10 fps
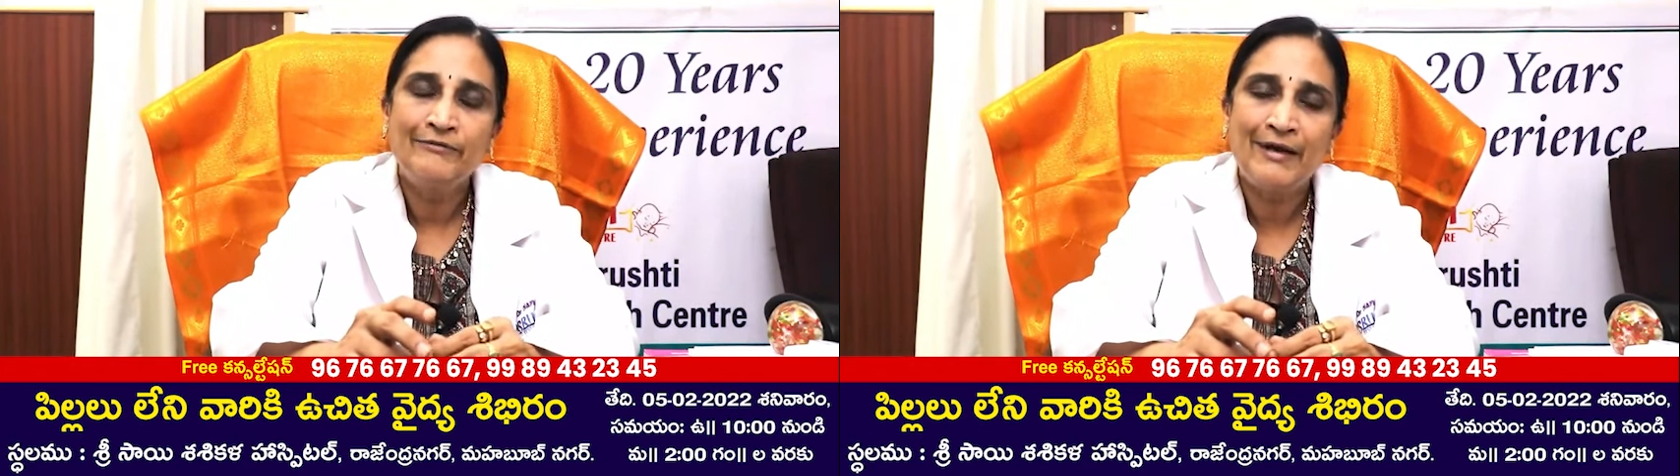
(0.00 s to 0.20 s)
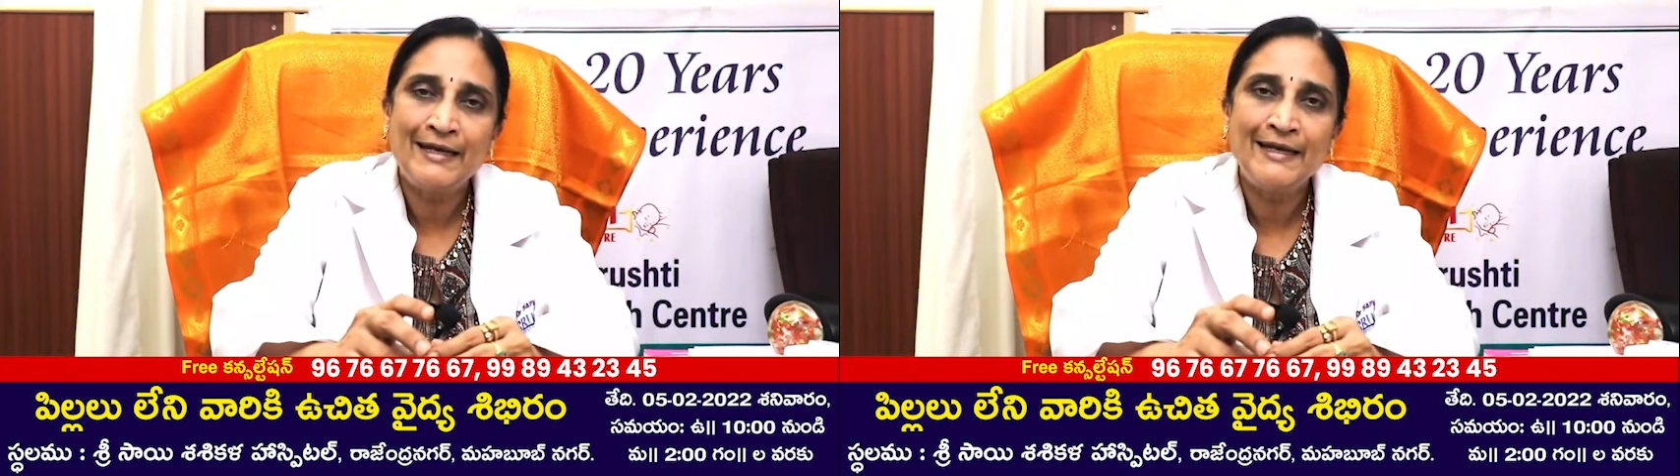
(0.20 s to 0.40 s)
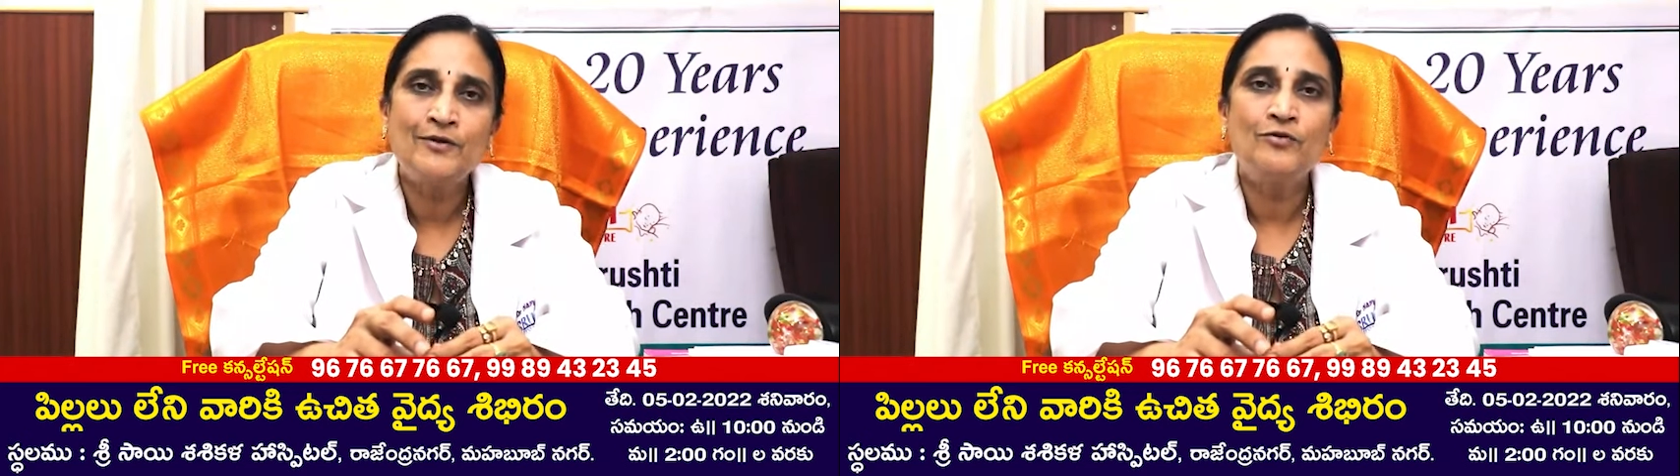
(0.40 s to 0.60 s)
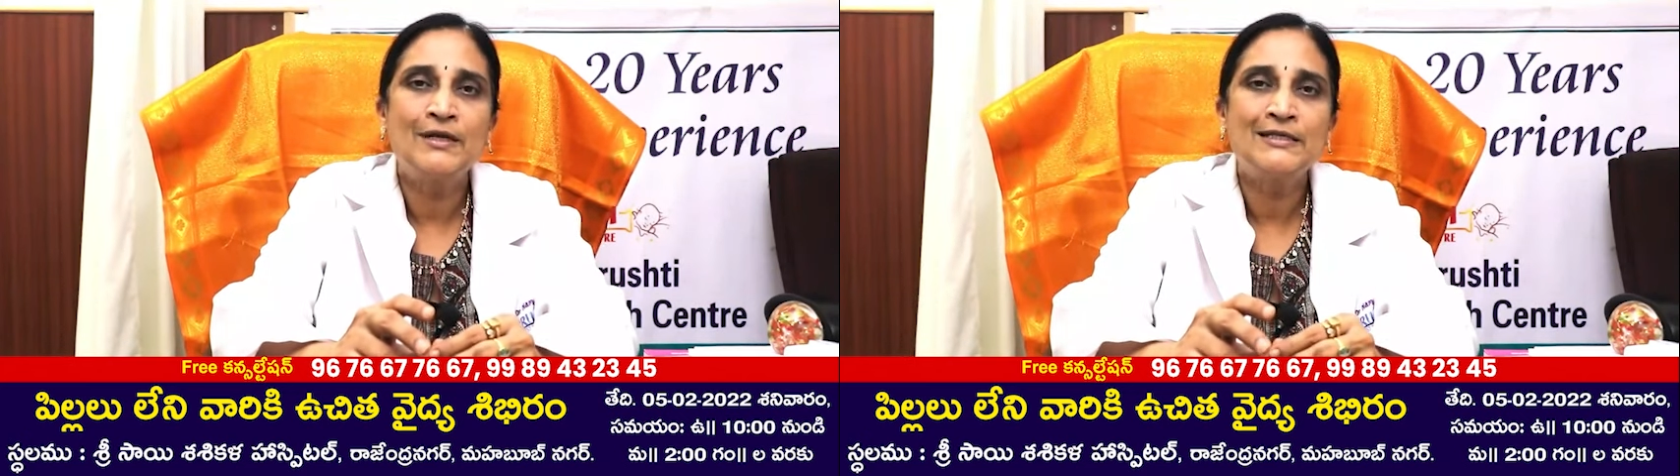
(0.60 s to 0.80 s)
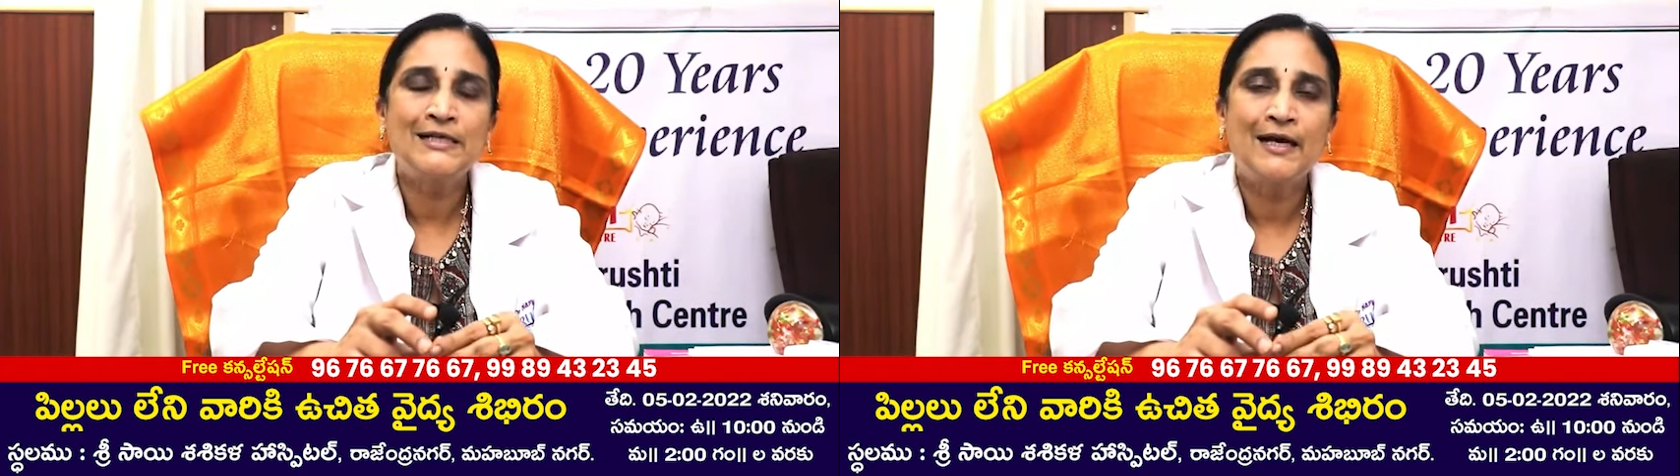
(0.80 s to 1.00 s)
ఇవన్నీ
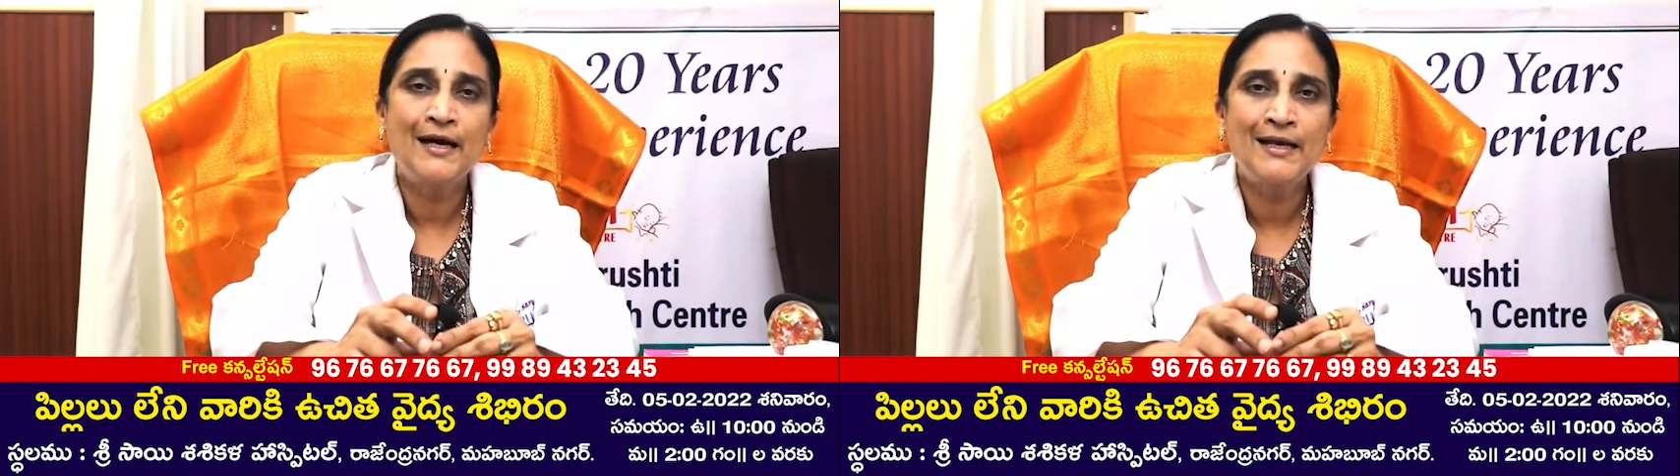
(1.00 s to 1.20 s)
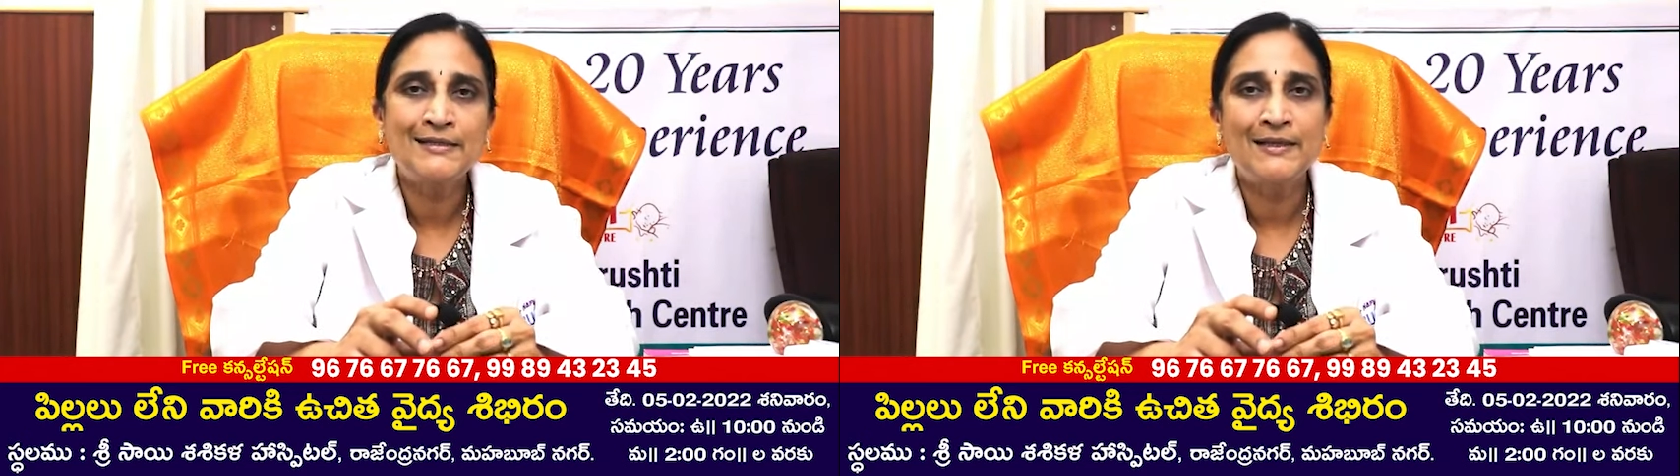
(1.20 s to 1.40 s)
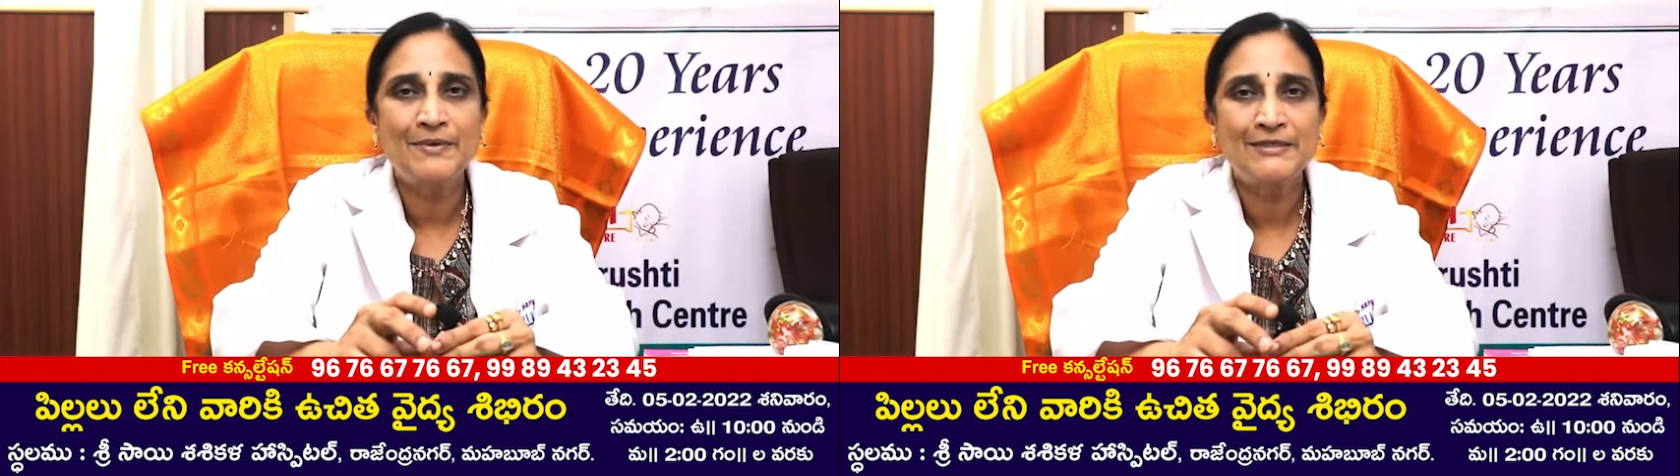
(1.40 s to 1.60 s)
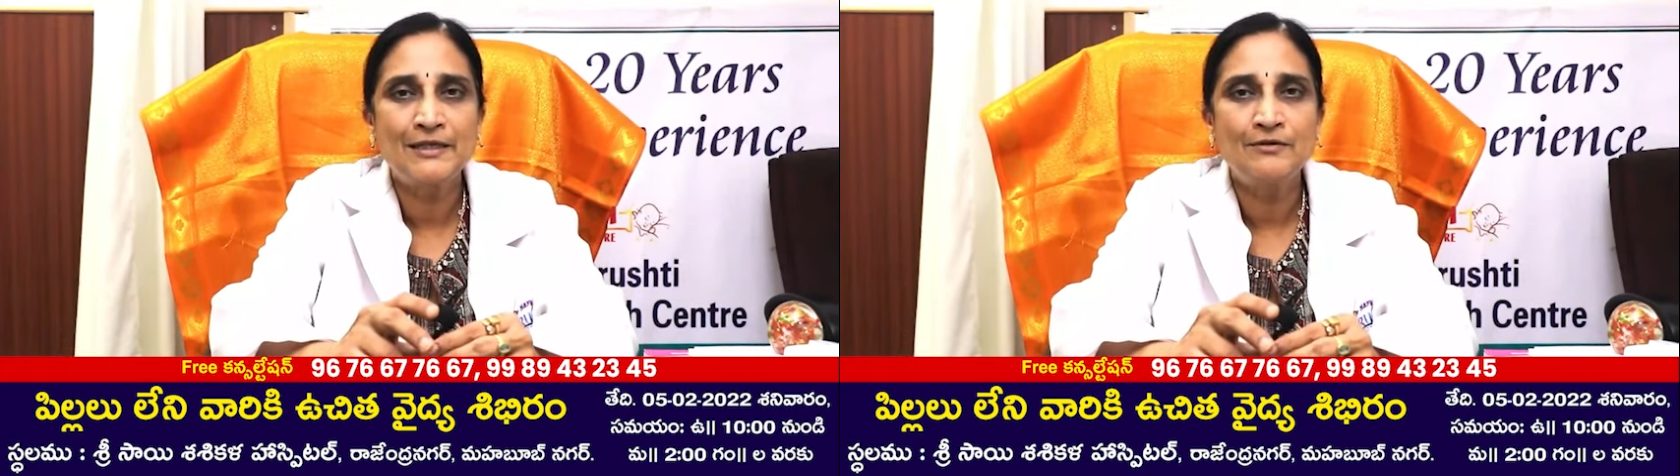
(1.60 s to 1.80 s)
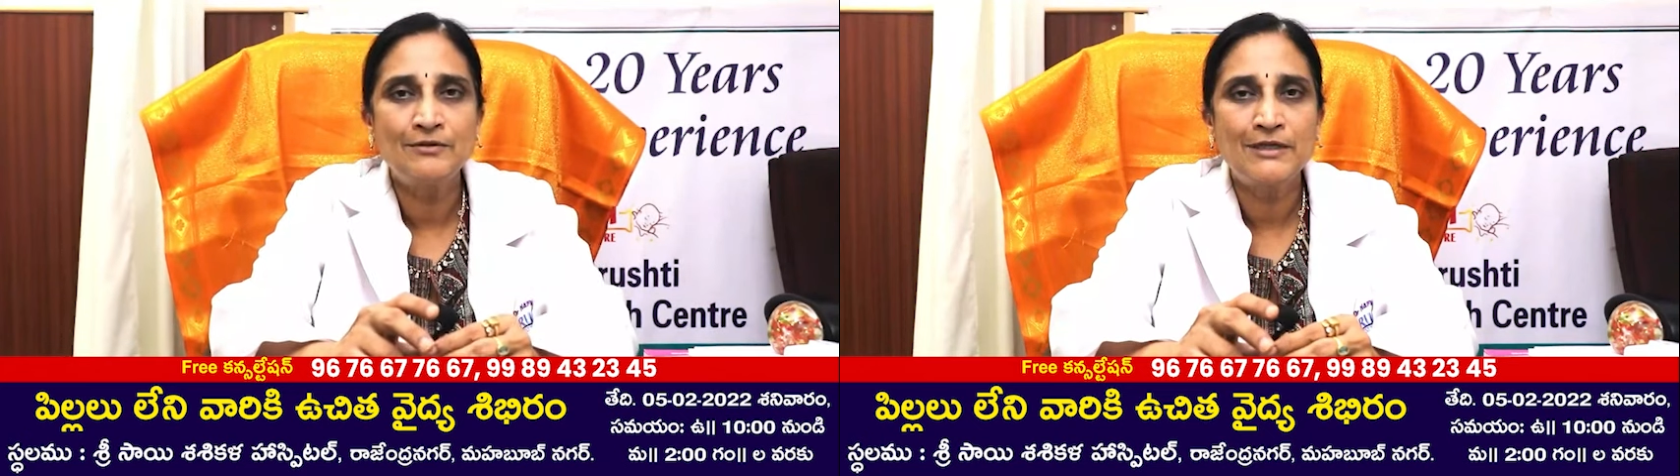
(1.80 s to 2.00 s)
కూడా చాలా
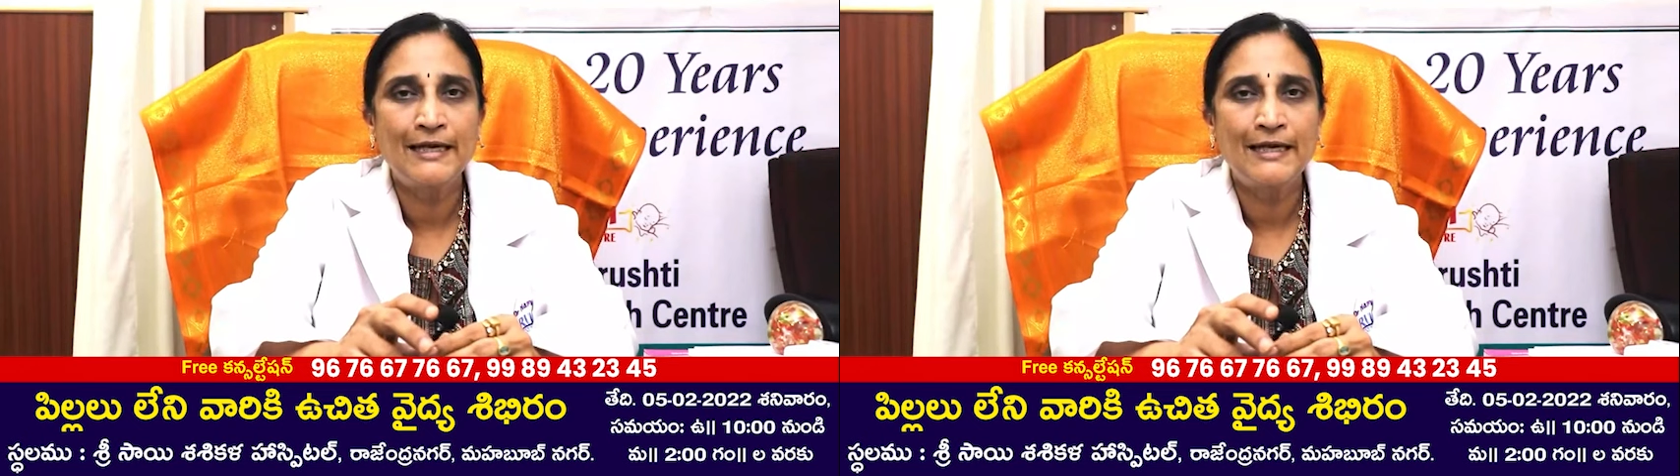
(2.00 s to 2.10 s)
సమస్యలు